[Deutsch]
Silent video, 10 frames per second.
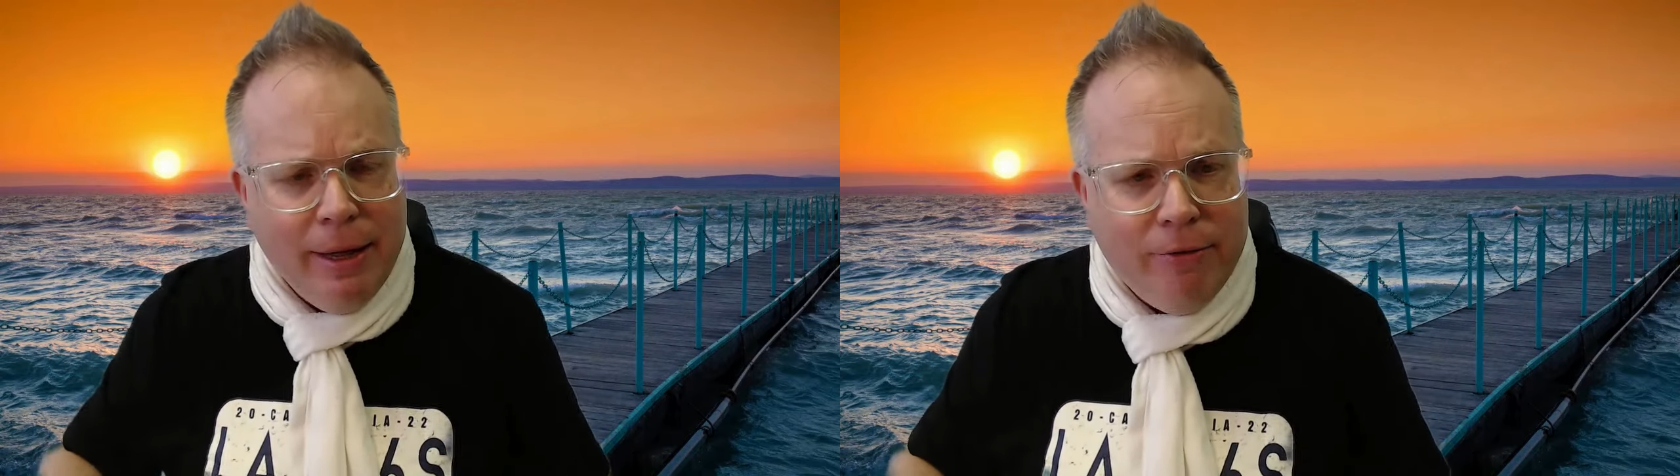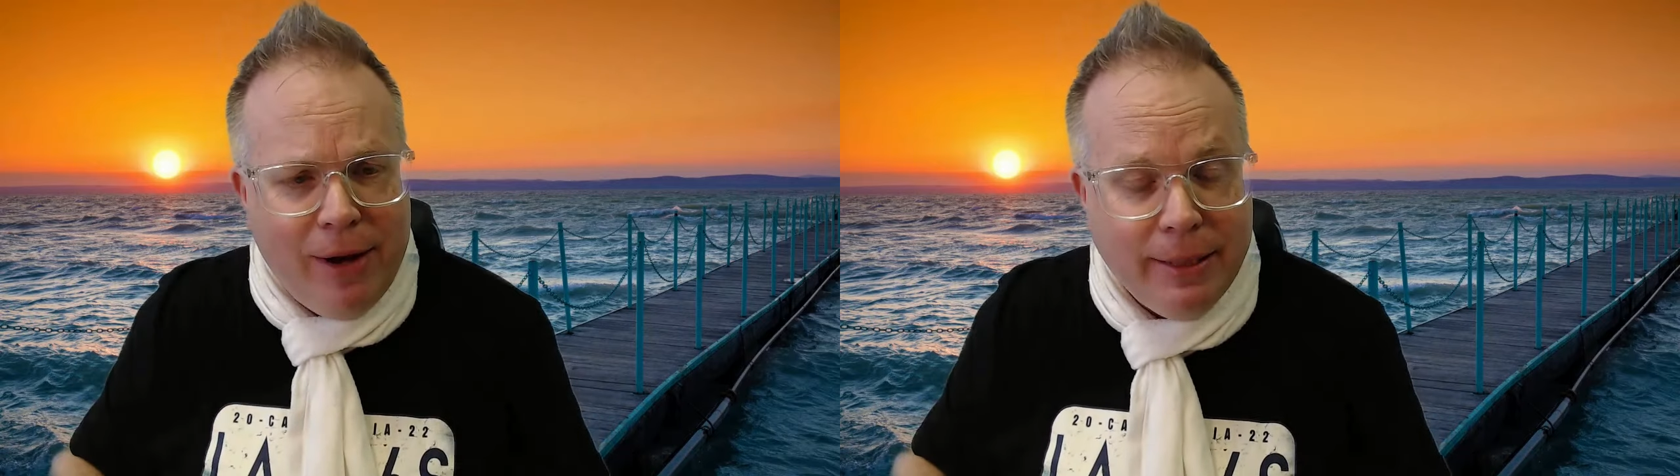
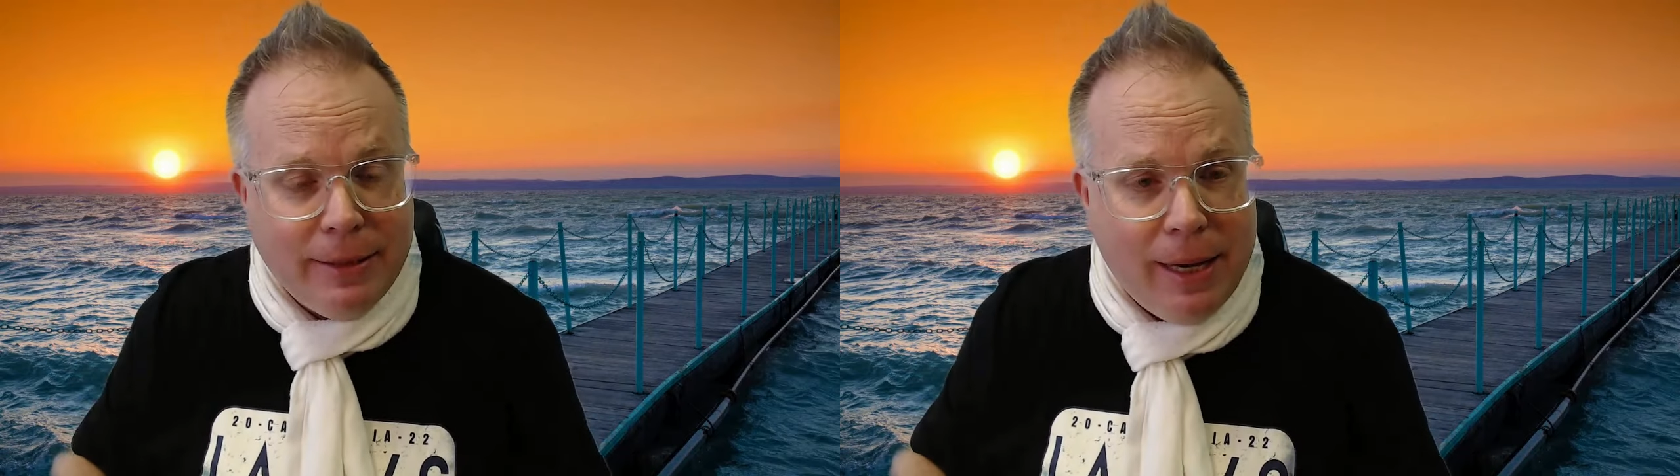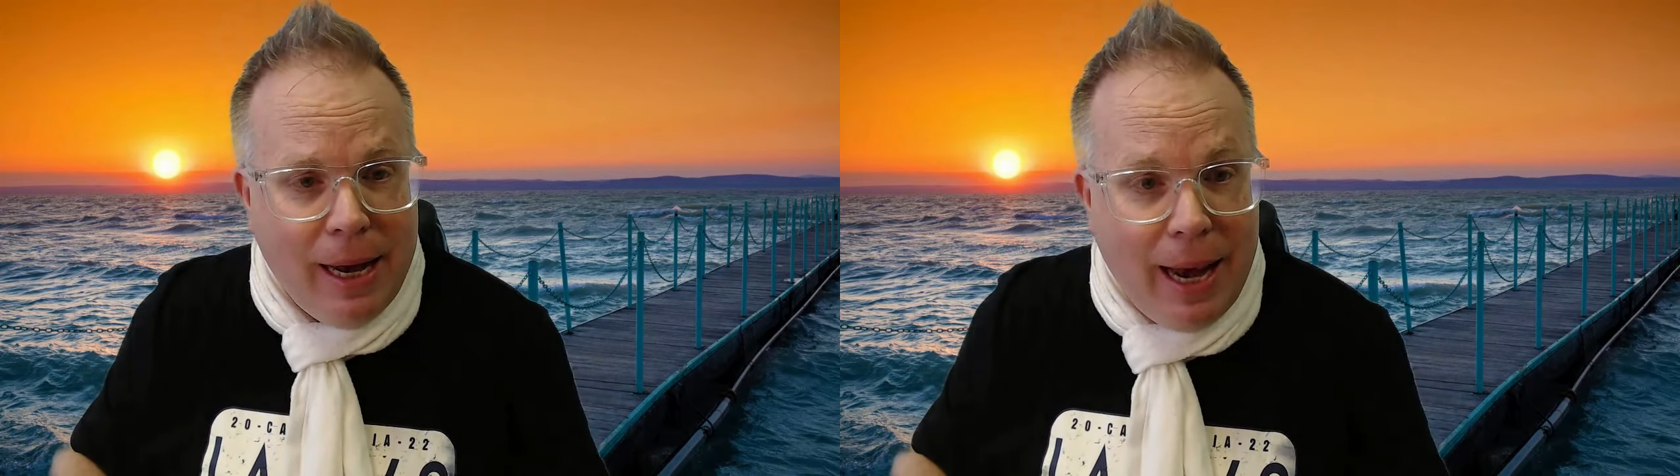
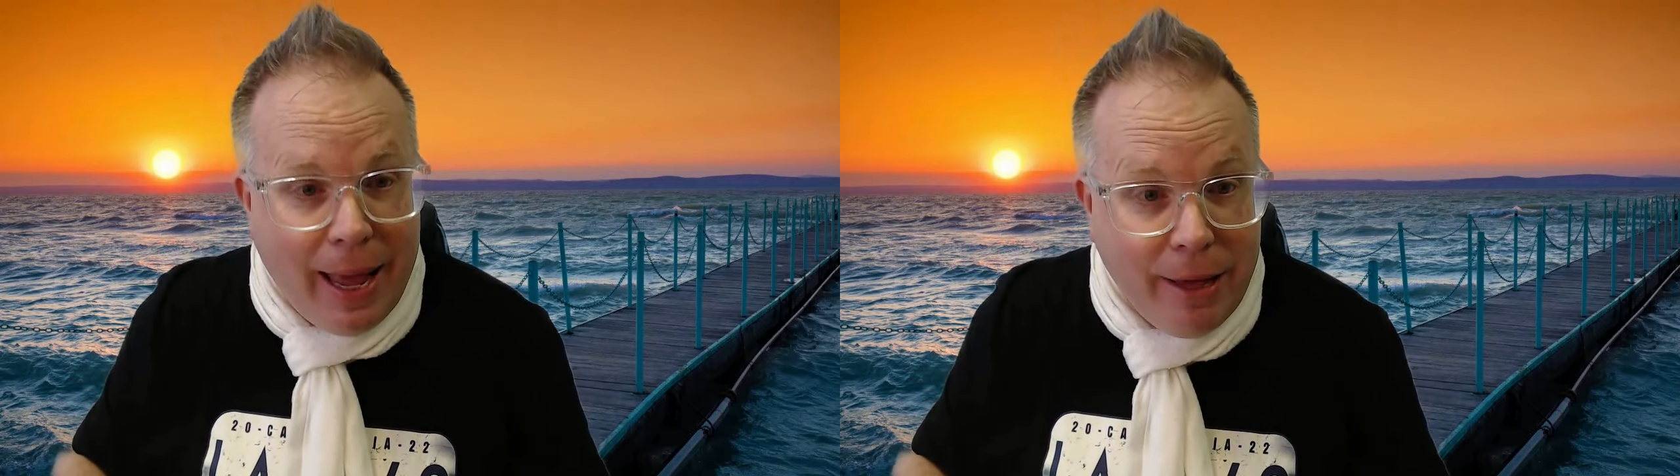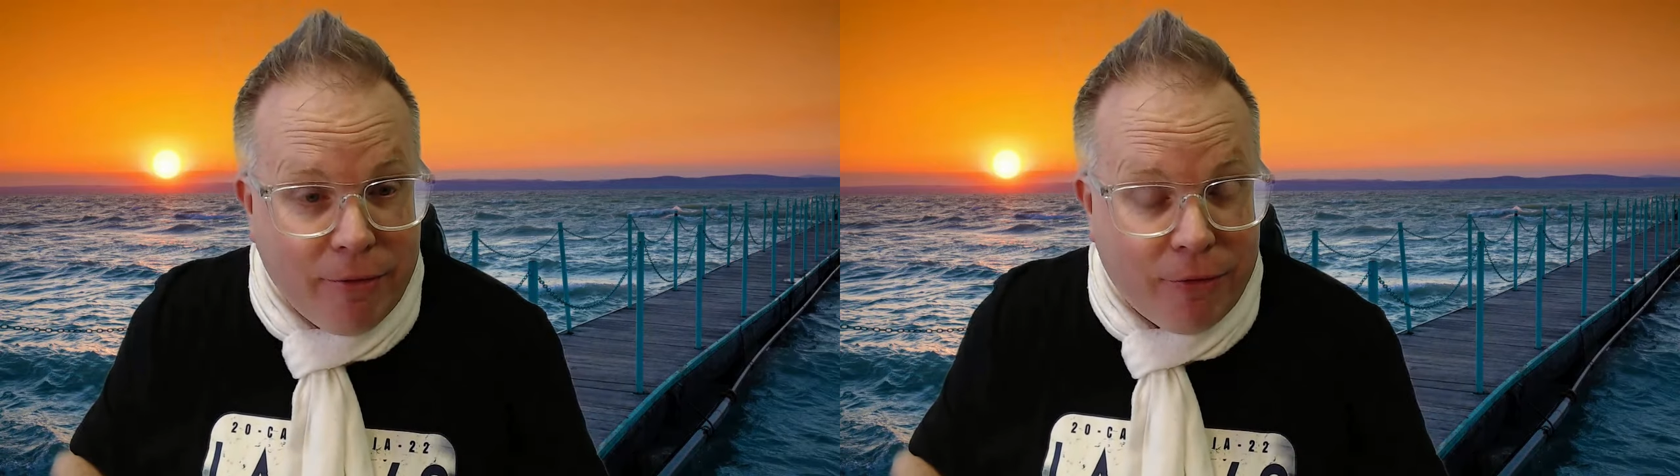vielleicht
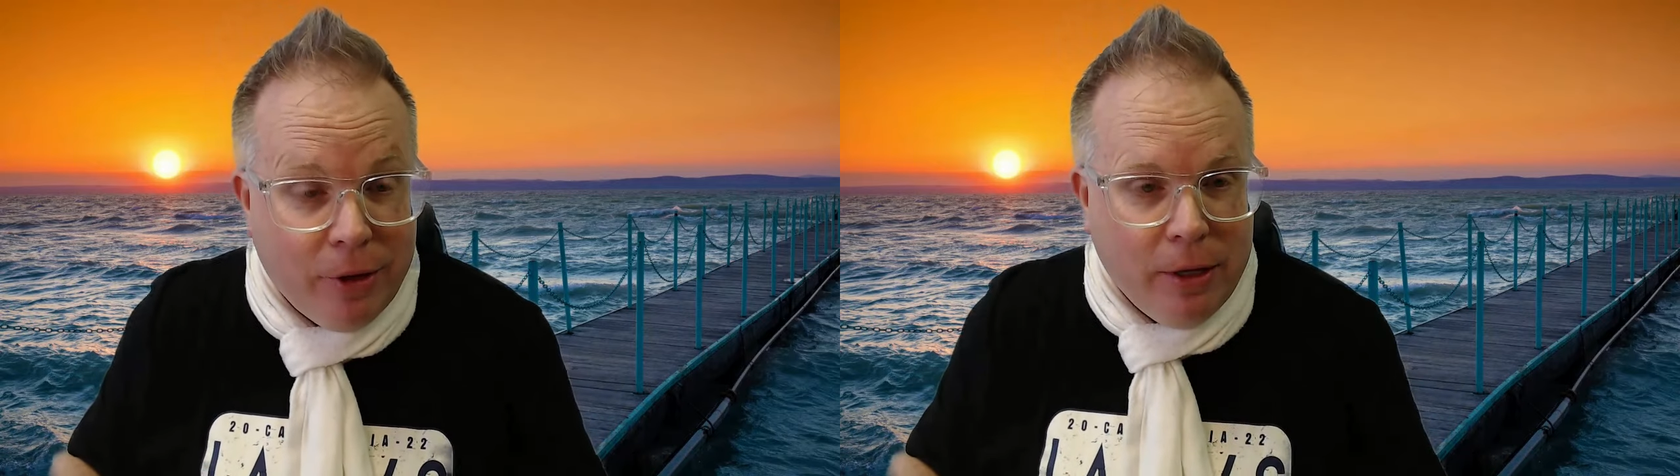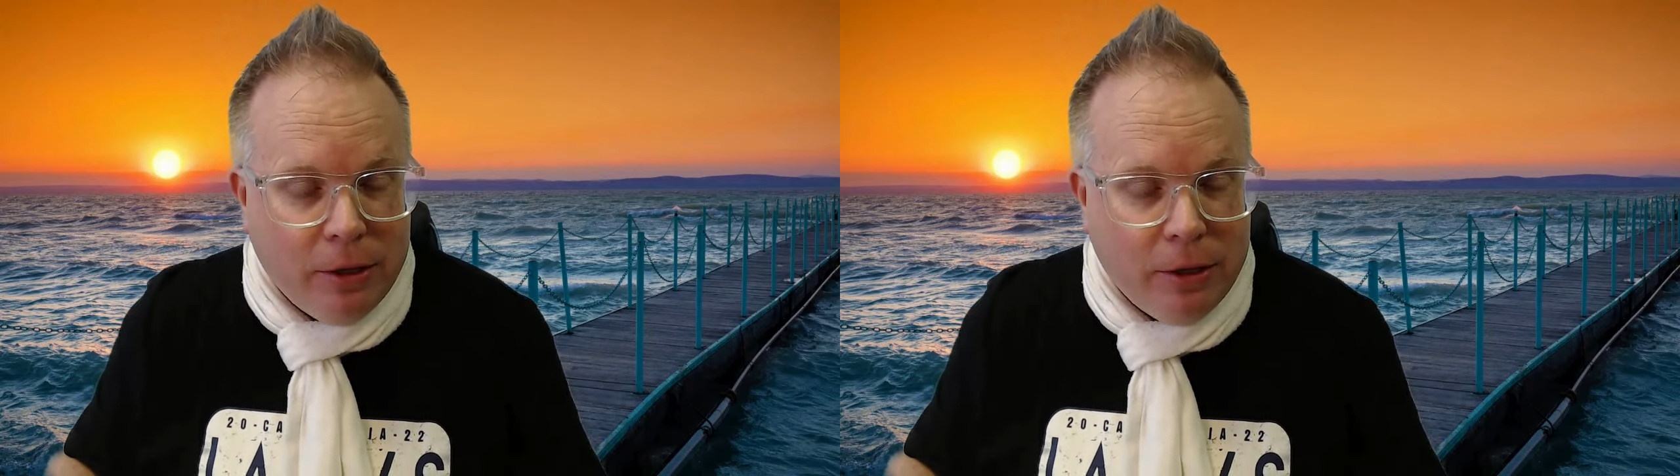live